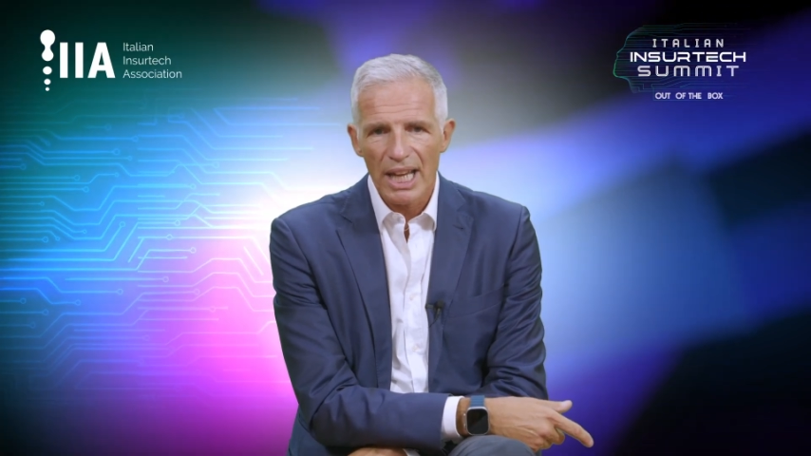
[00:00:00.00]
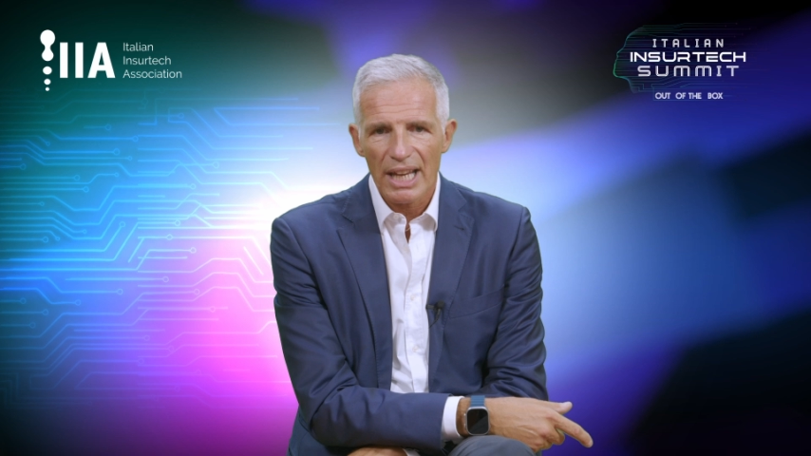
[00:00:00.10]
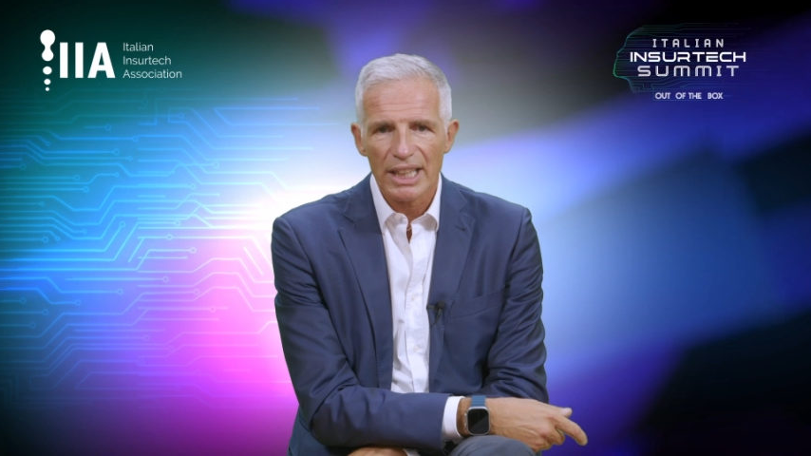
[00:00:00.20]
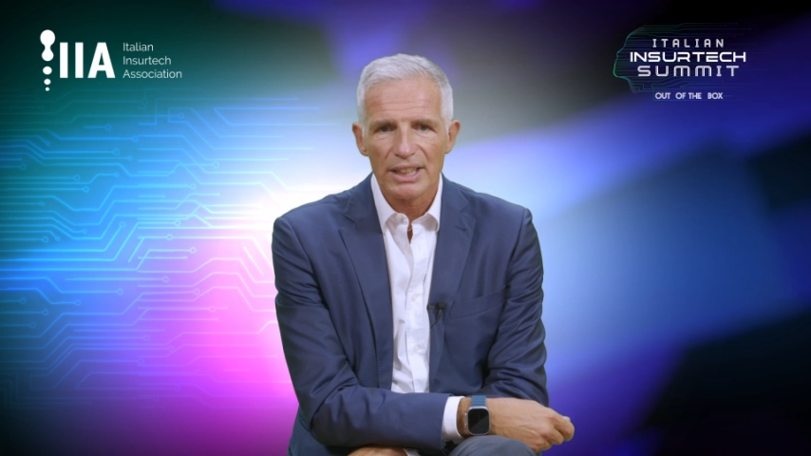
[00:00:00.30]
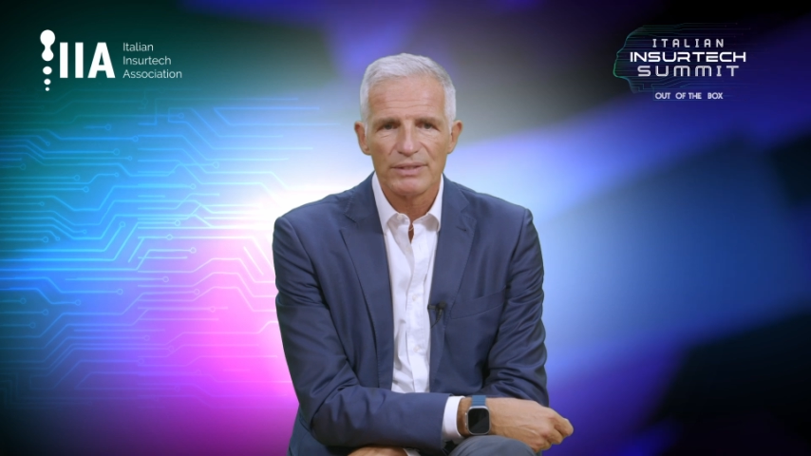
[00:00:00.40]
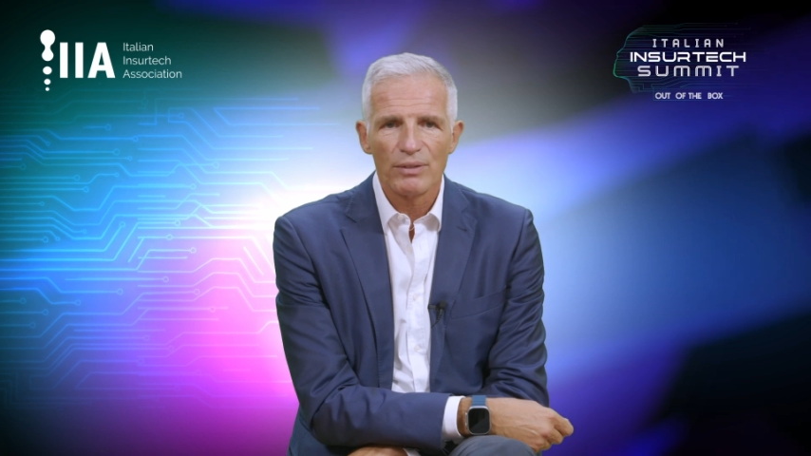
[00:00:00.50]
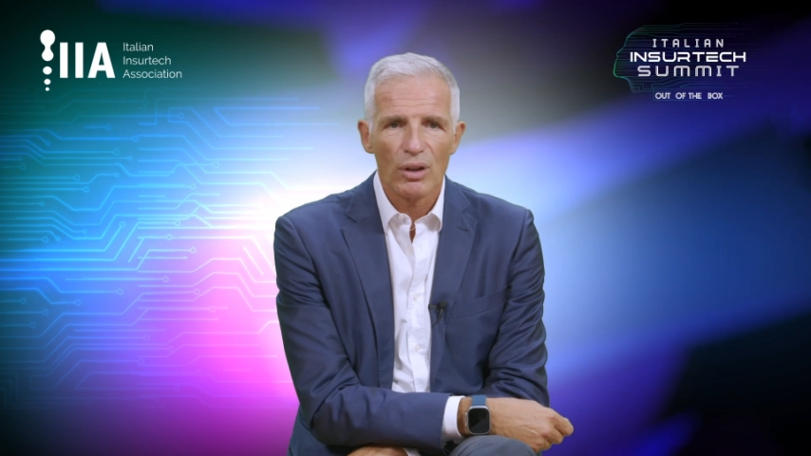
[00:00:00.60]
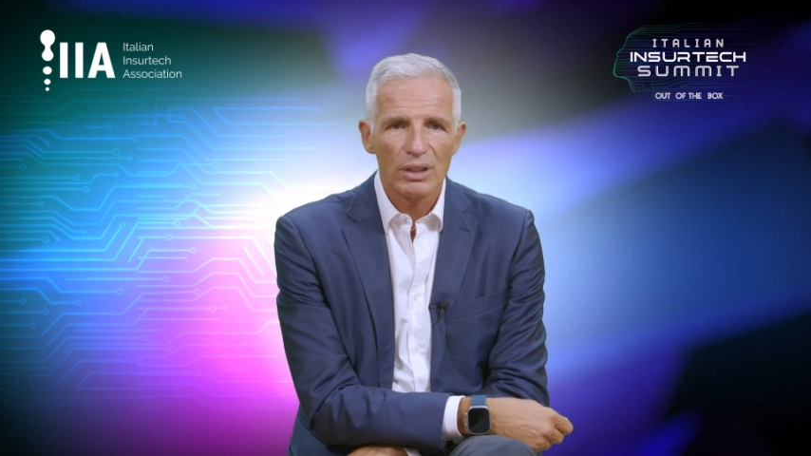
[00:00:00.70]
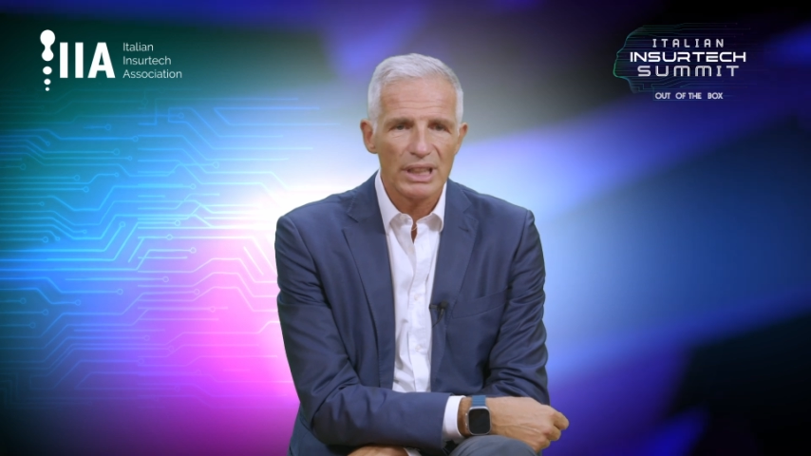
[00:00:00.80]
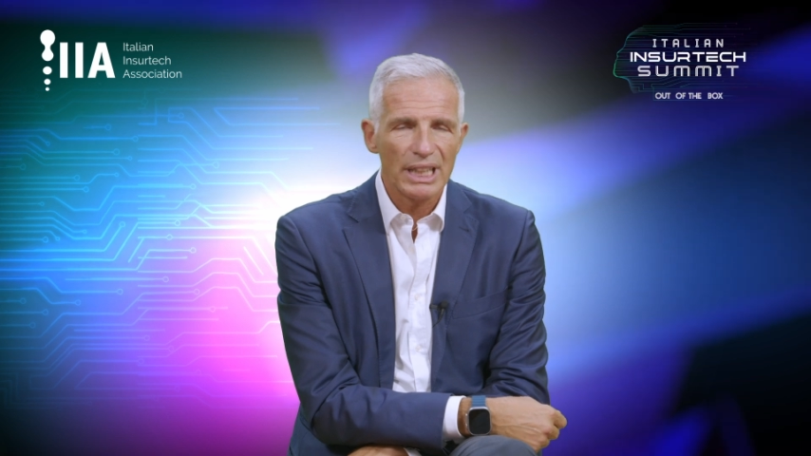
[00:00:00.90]
e
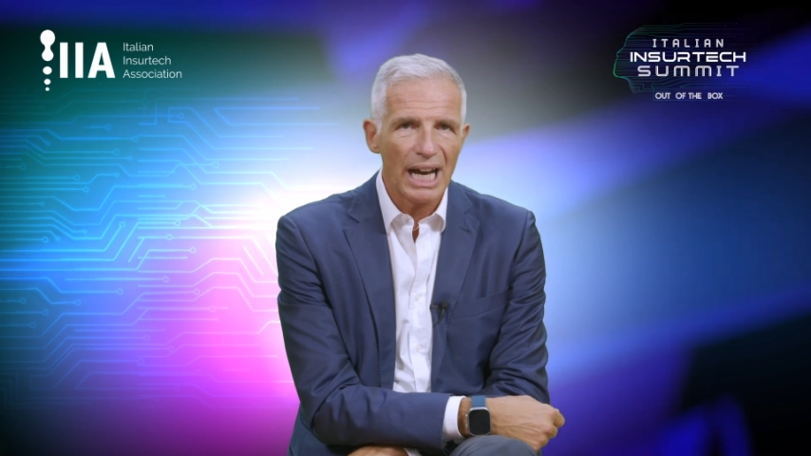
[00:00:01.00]
volti